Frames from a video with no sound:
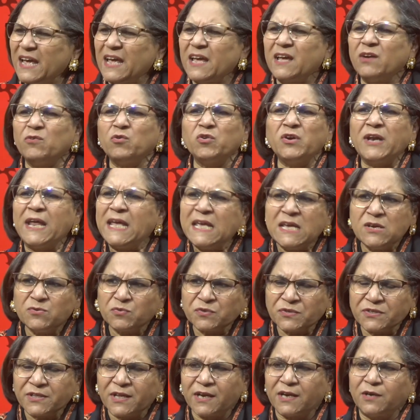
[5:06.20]
हैं वो नहीं
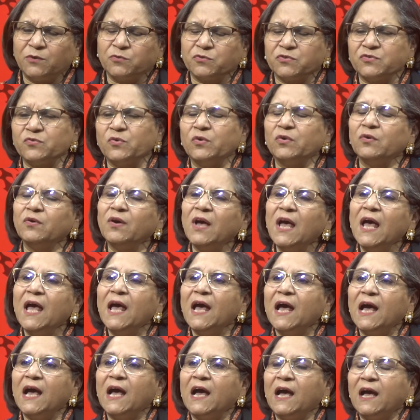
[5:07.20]
उस तरह उसको
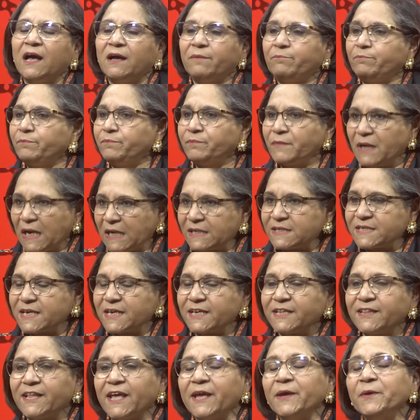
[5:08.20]
आ, कर
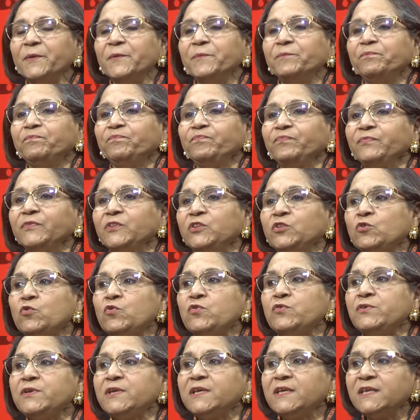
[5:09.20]
सकते तो
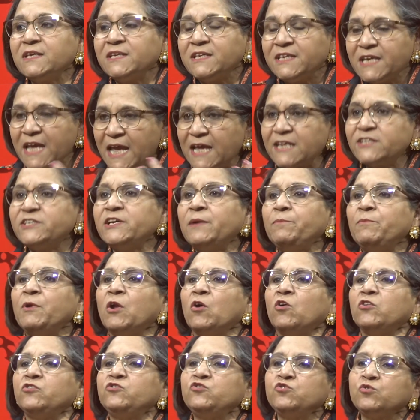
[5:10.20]
ये जब
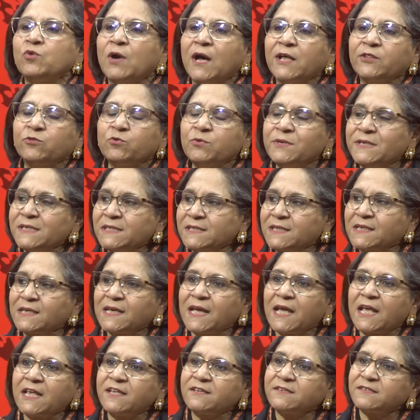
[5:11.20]
लॉन्च हुआ तो
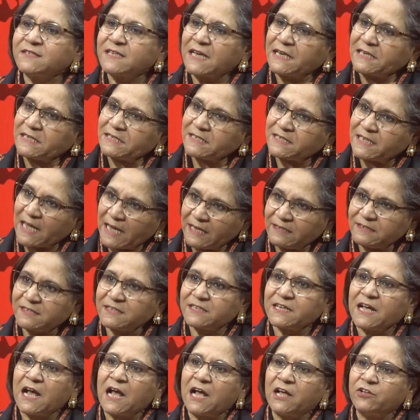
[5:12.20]
इसके सक्सेस
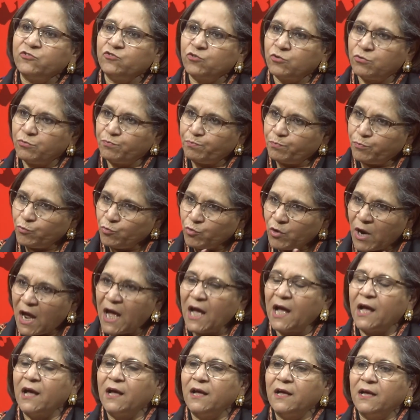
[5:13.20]
का जो
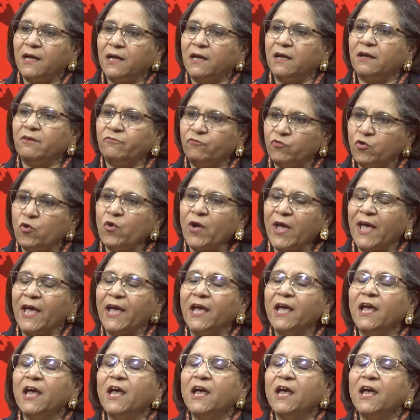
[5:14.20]
पूरा वो है